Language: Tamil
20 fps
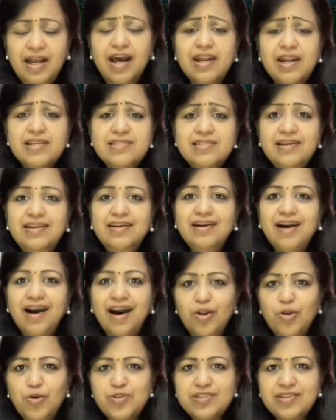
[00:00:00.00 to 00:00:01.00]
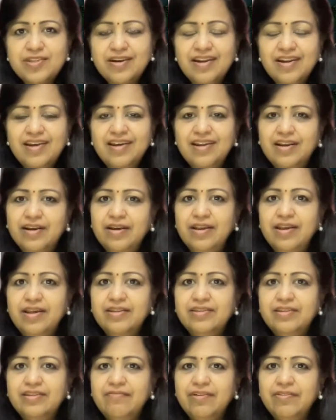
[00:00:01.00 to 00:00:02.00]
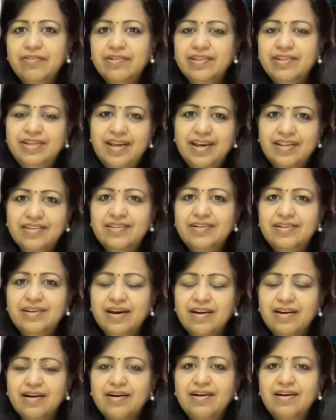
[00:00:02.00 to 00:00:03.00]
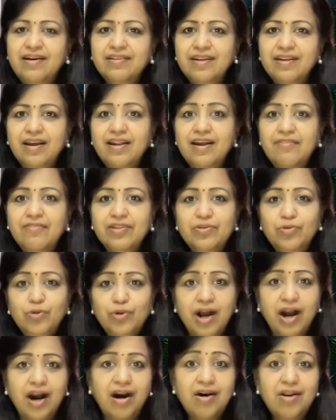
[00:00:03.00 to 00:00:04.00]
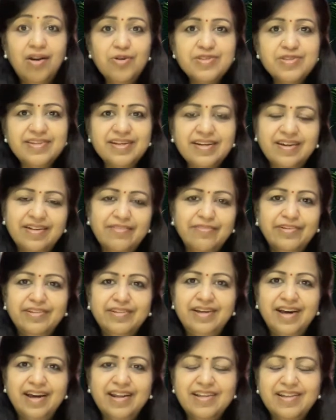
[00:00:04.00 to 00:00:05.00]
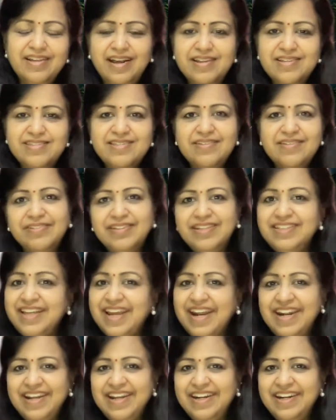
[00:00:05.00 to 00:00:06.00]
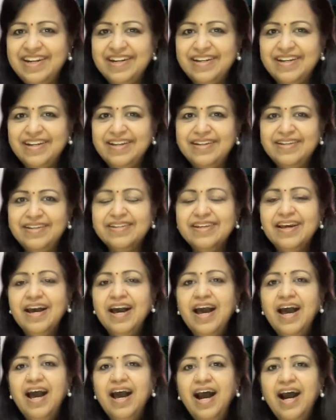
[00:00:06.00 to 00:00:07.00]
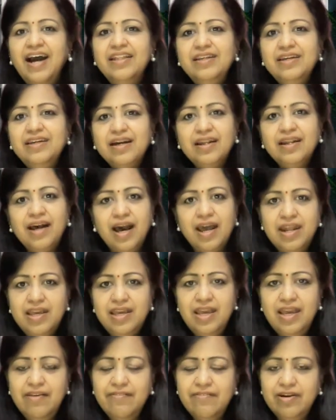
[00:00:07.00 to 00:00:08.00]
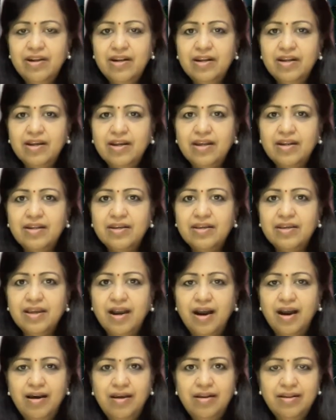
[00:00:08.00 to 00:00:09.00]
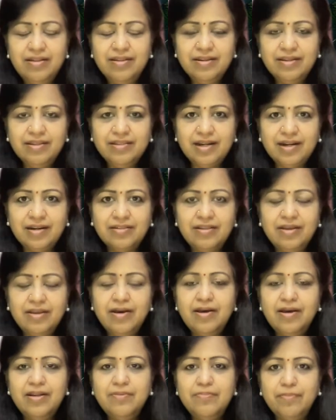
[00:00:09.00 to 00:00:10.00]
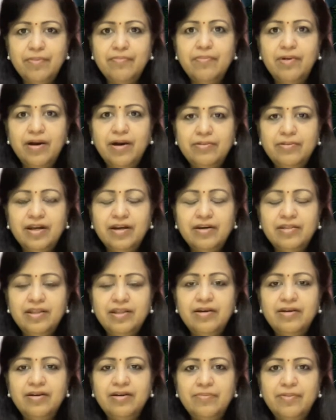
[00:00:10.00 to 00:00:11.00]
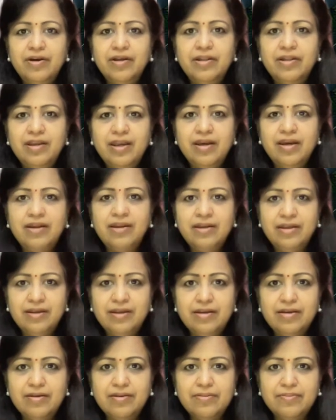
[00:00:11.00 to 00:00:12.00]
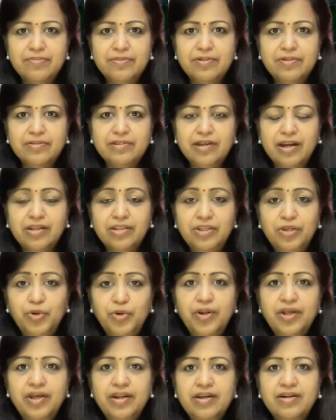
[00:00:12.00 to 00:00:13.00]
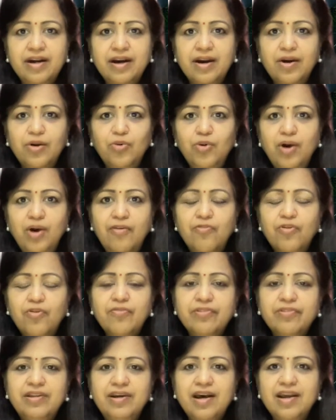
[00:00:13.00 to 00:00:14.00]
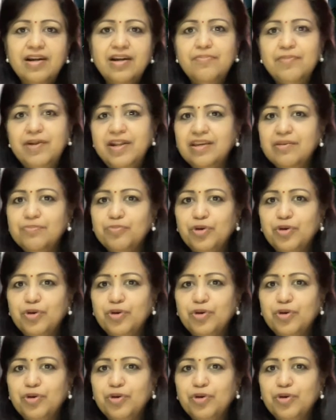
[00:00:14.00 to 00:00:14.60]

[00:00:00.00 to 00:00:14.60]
அரசருக்கு ஆலோசகரா இரு இருந்தவர் வந்து இறந்துட்டாராம் அதனால வந்து ஒரு ஆலோசகரை வந்து அரசர் வந்து தேடிக்கிட்டு இருக்காரு அதுக்கான அறிக்கையை விட்டிருக்காரு யார் அதுக்கு தகுந்த தகுந்த மாதிரியான தகுதியோட இருக்காங்களோ அவங்க வந்து அரண்மனைக்கு